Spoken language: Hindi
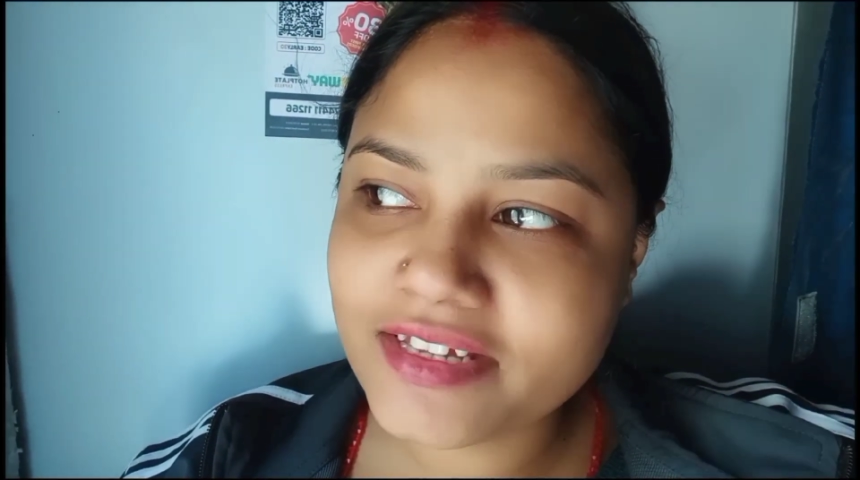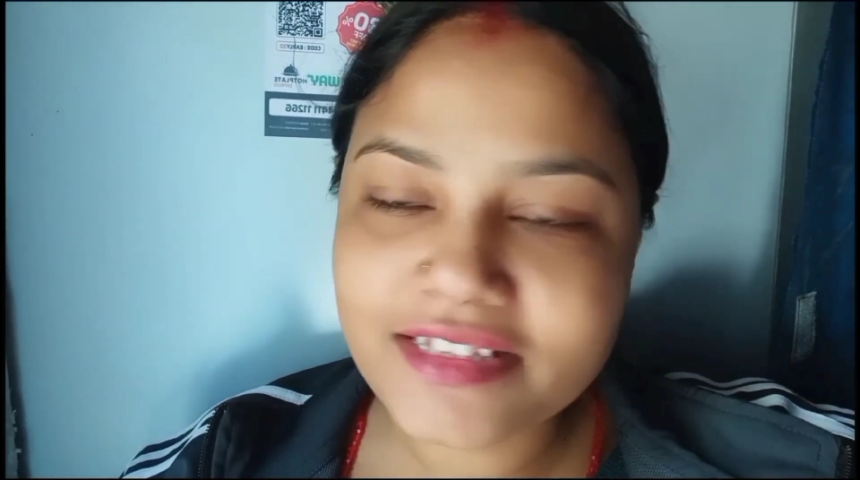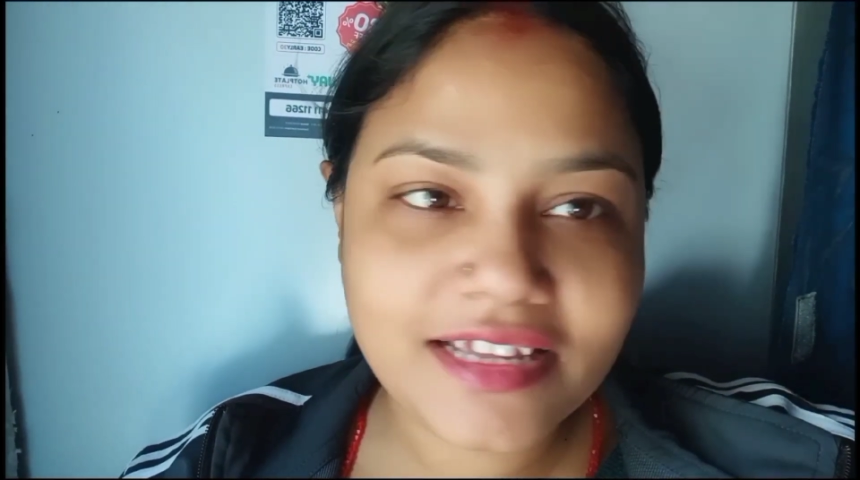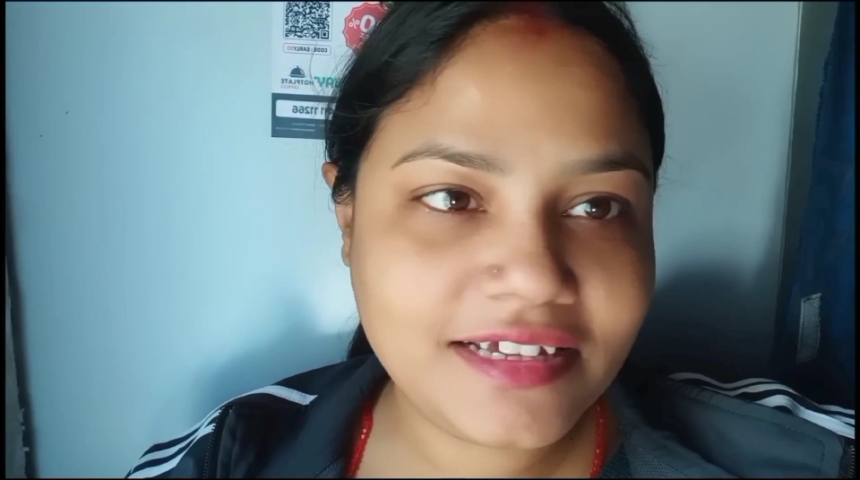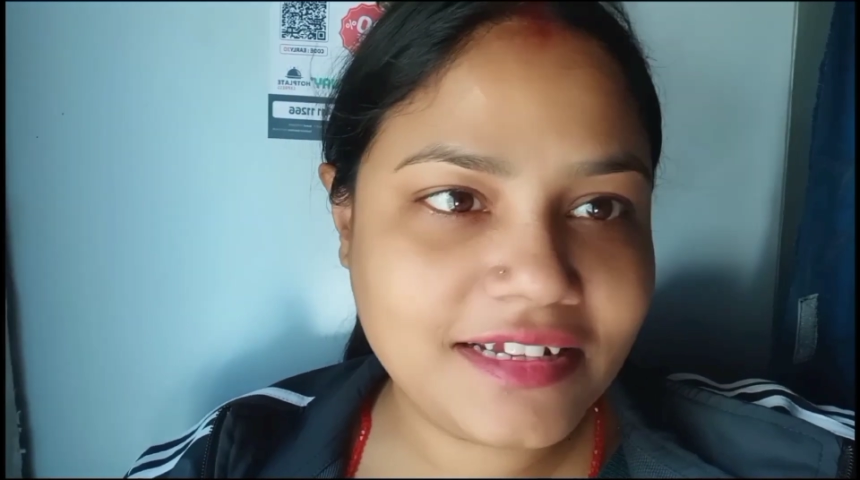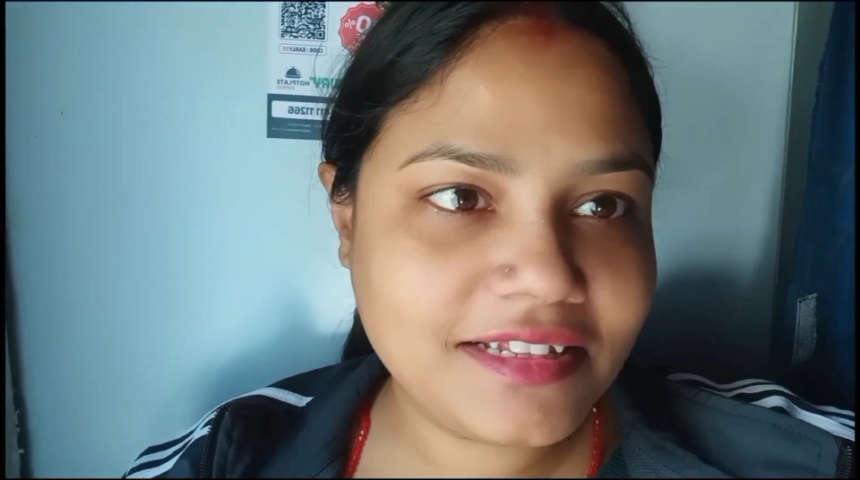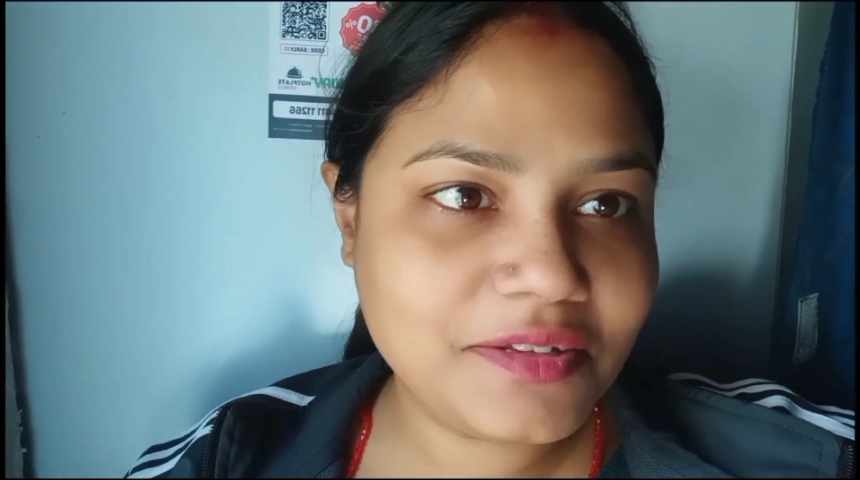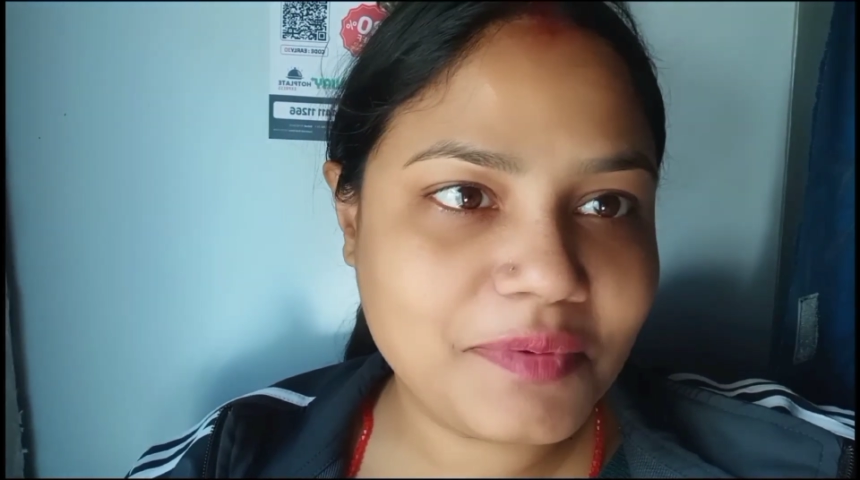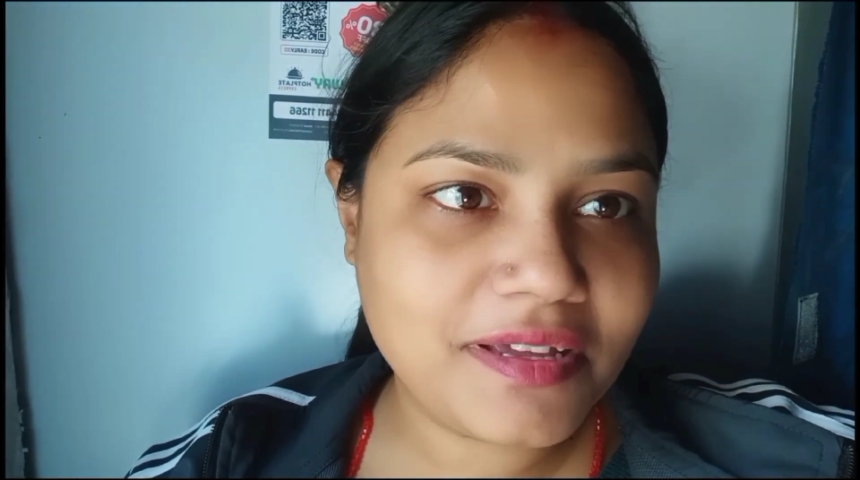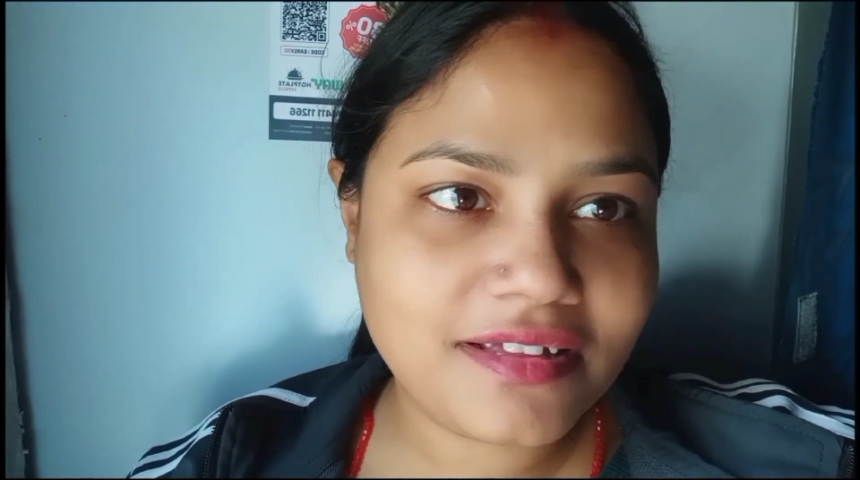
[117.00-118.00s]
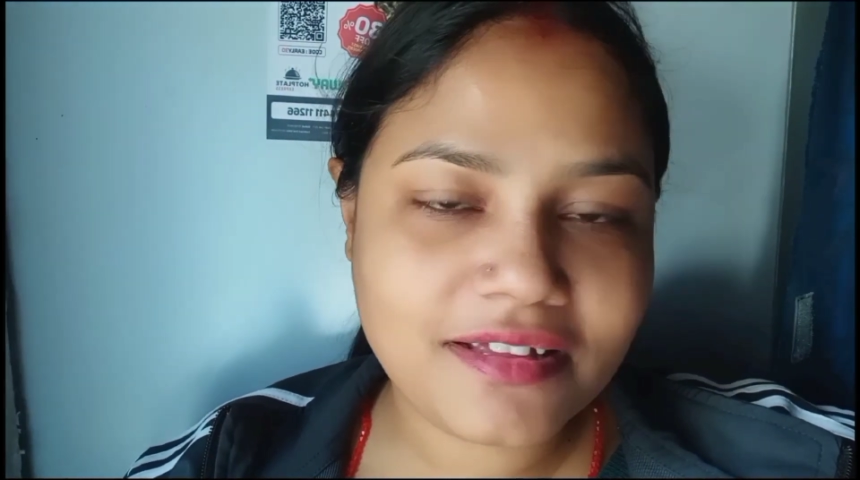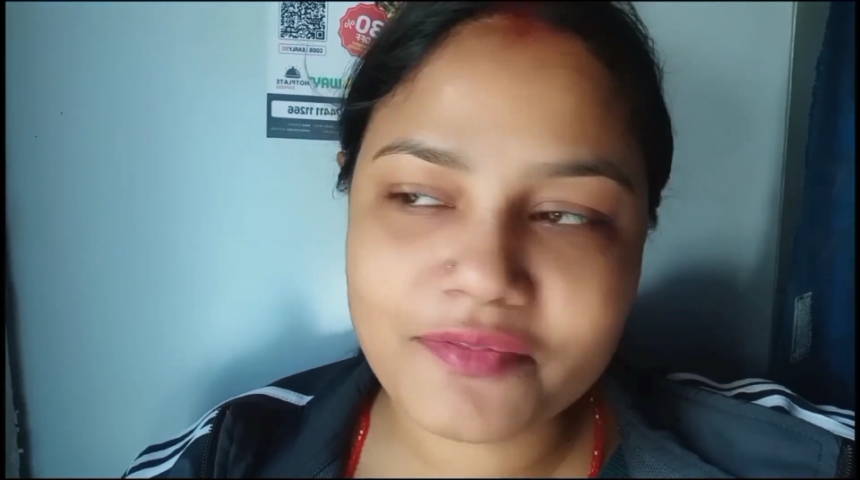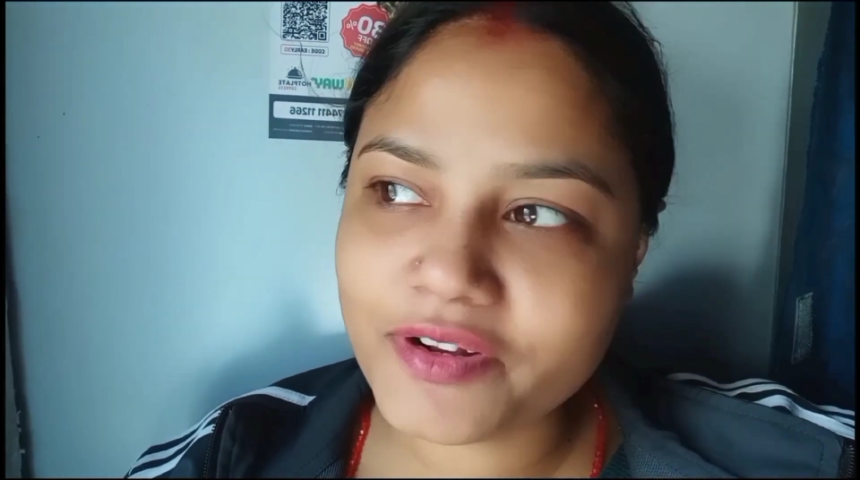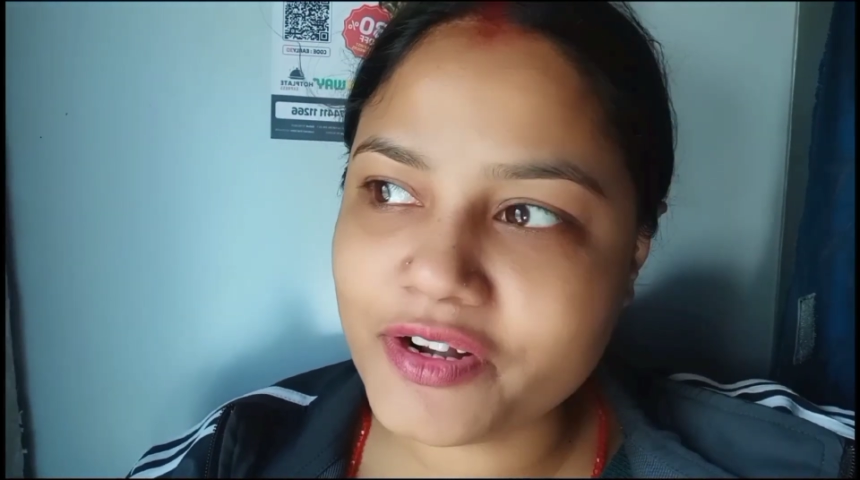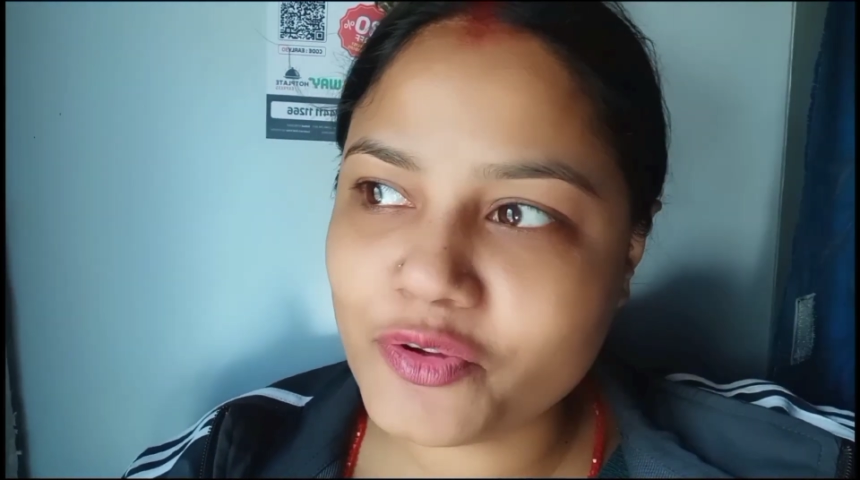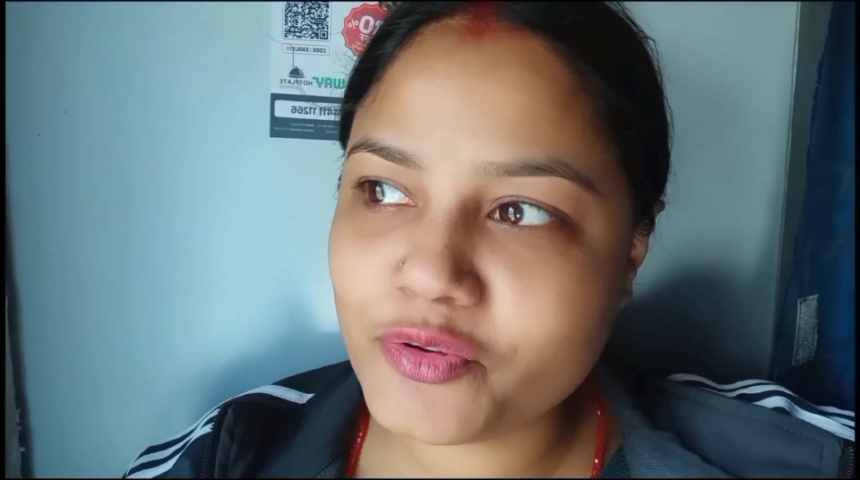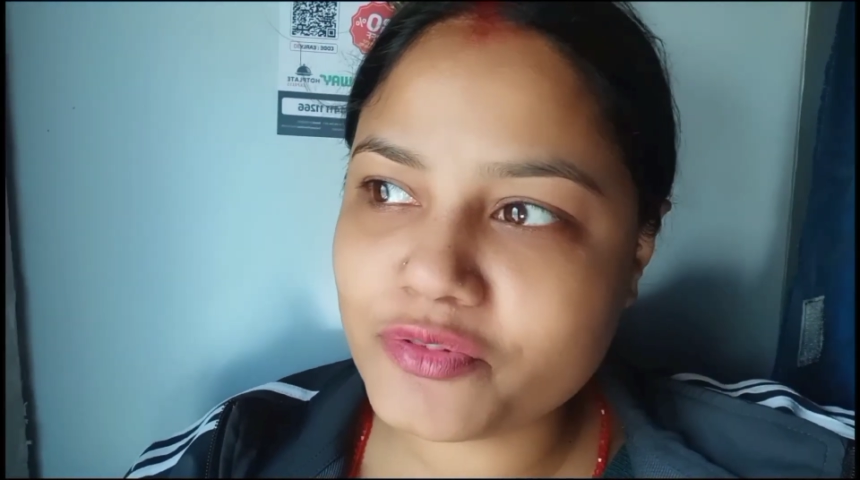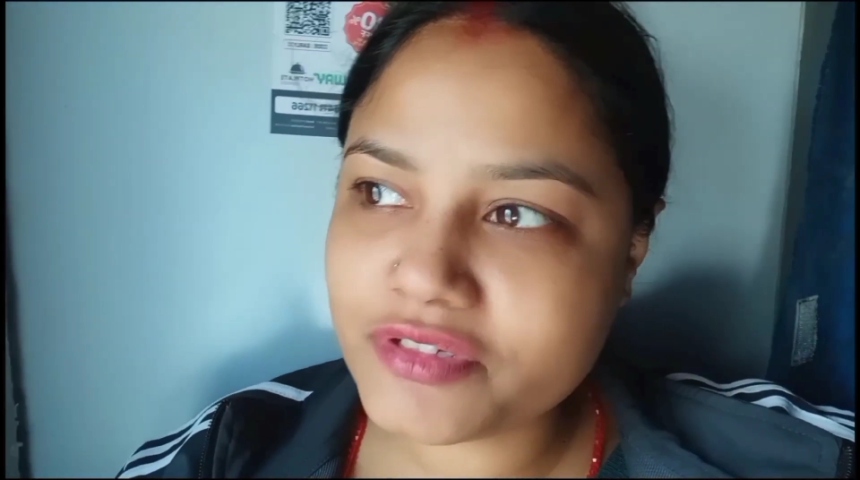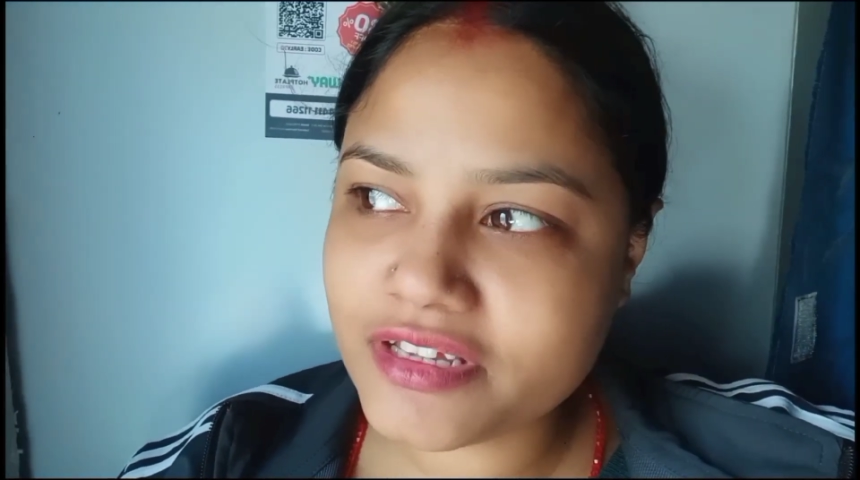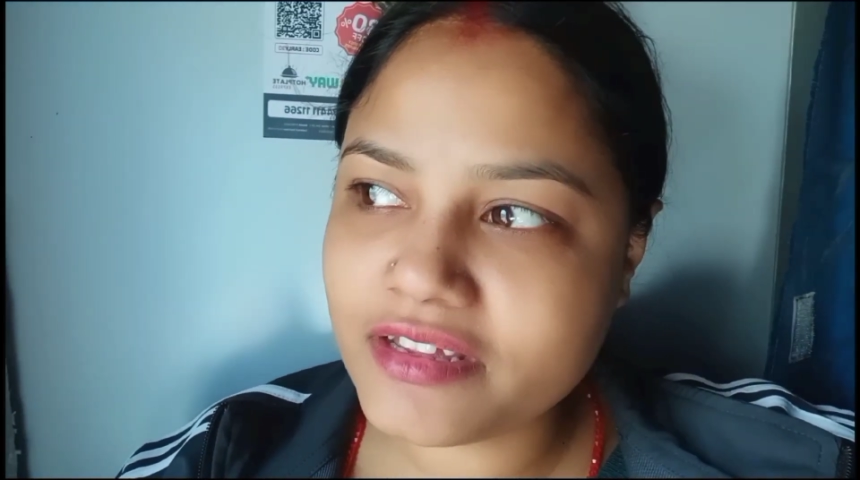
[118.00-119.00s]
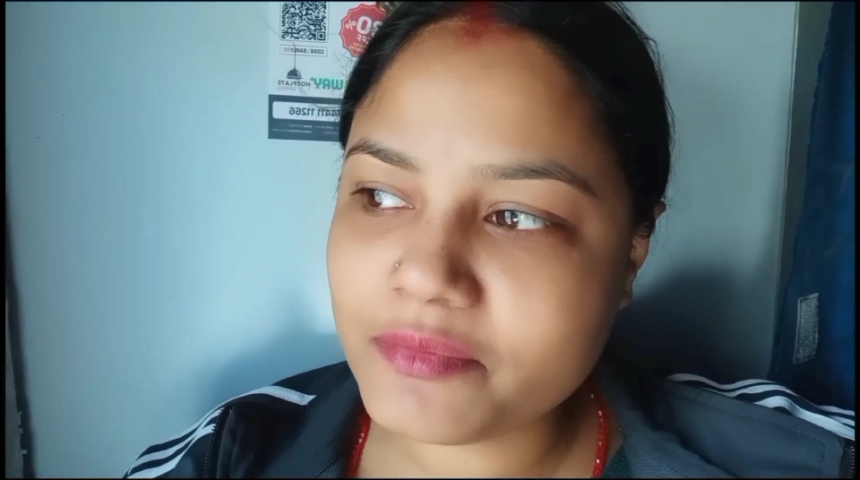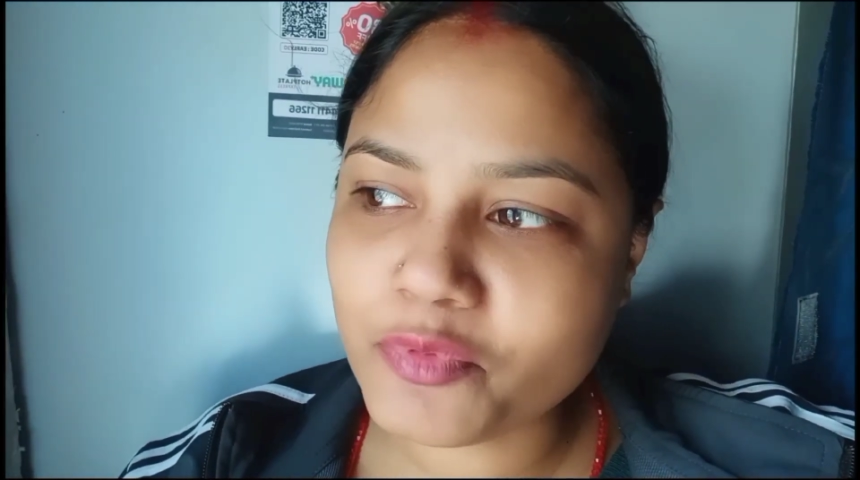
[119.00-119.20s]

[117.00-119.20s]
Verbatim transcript: वही देख रही थी मैं विंडो से